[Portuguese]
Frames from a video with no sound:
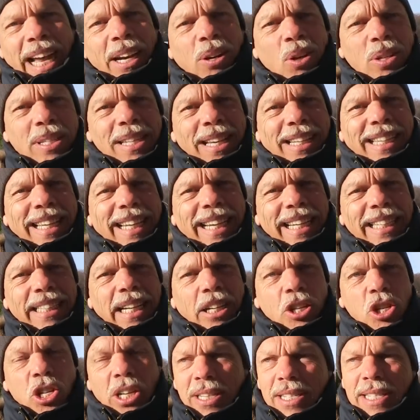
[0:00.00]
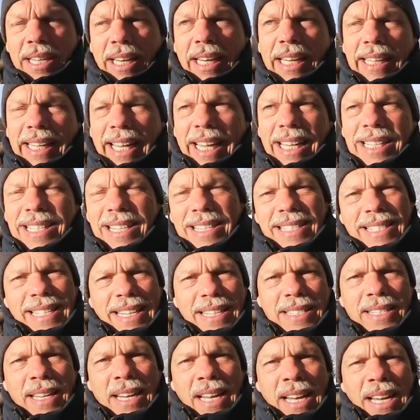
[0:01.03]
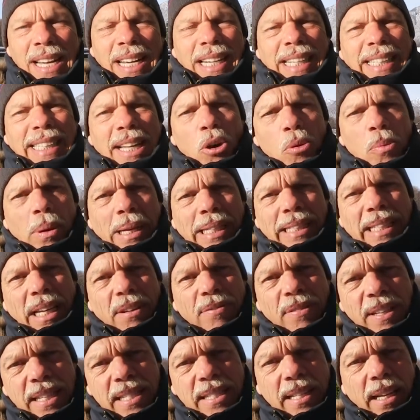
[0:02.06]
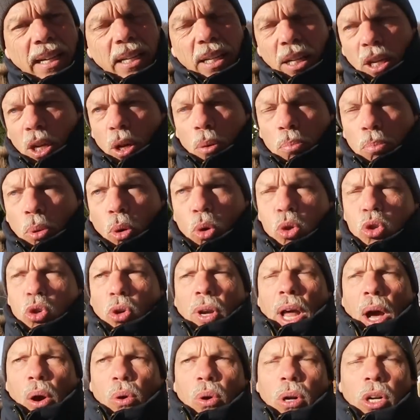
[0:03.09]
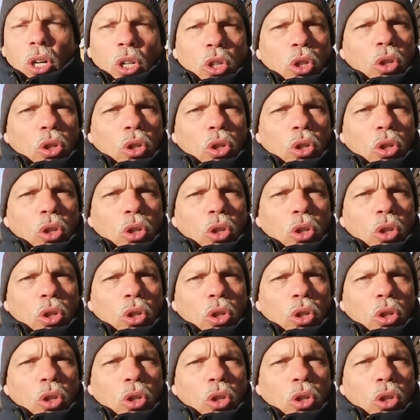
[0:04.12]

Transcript: a nossa querida chanceler que esses dias deu uma entrevista para o jornal